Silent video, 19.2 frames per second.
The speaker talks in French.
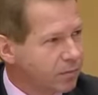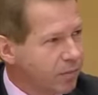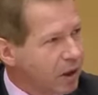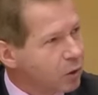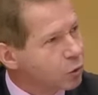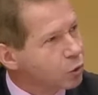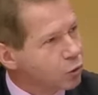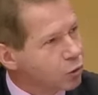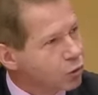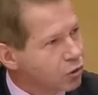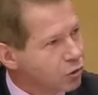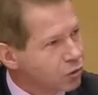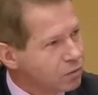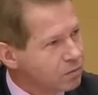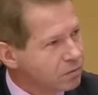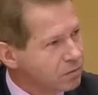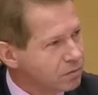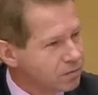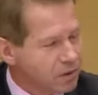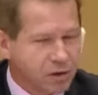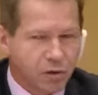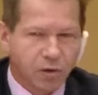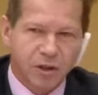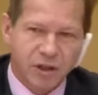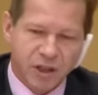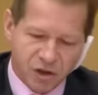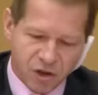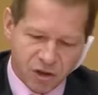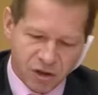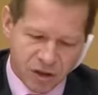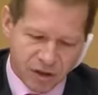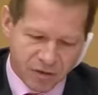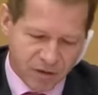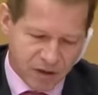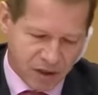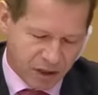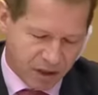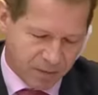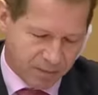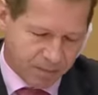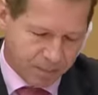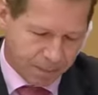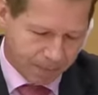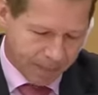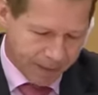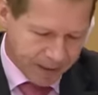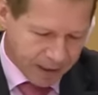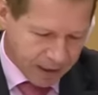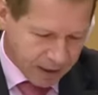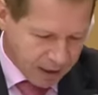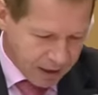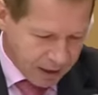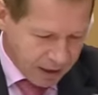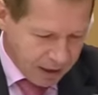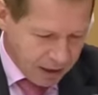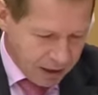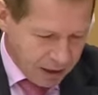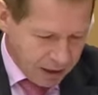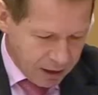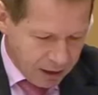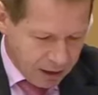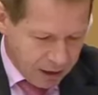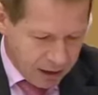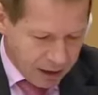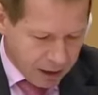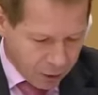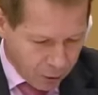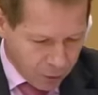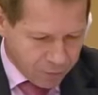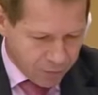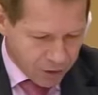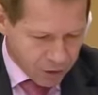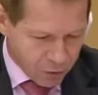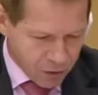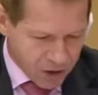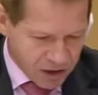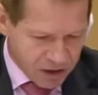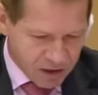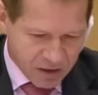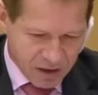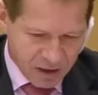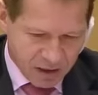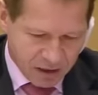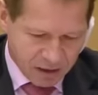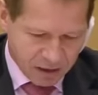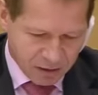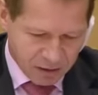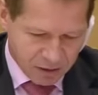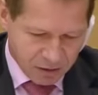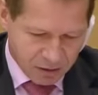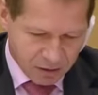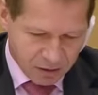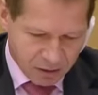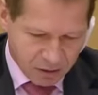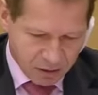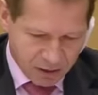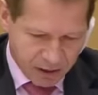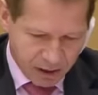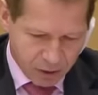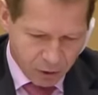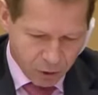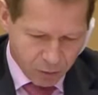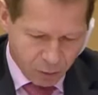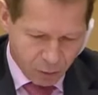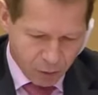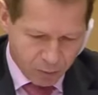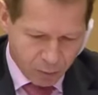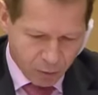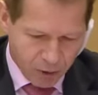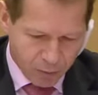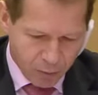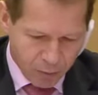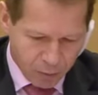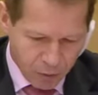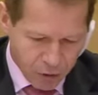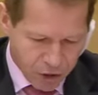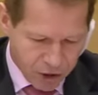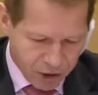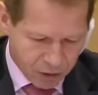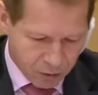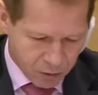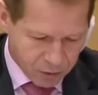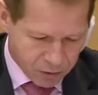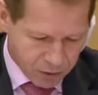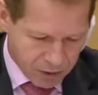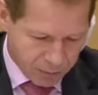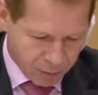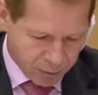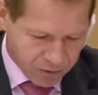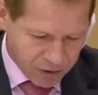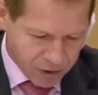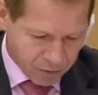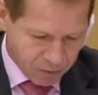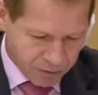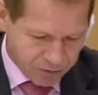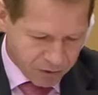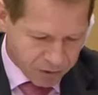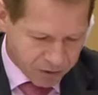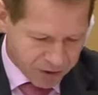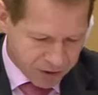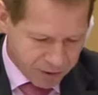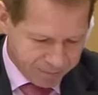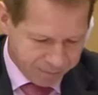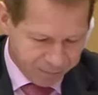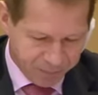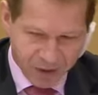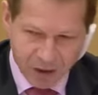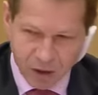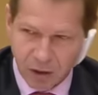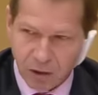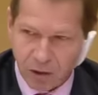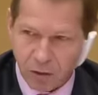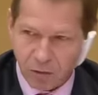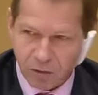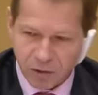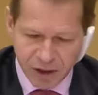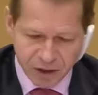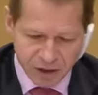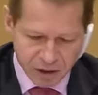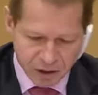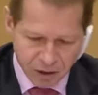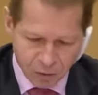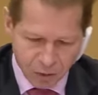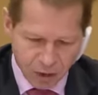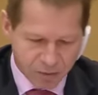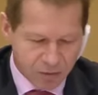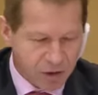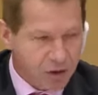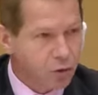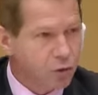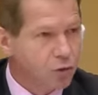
Par construction, parce que l'énergie c'est la physique. Alors une fois que je vous ai dit ça, euh, quelques propos un peu plus généraux sur l'approvisionnement français. Euh, on vous a distribué un petit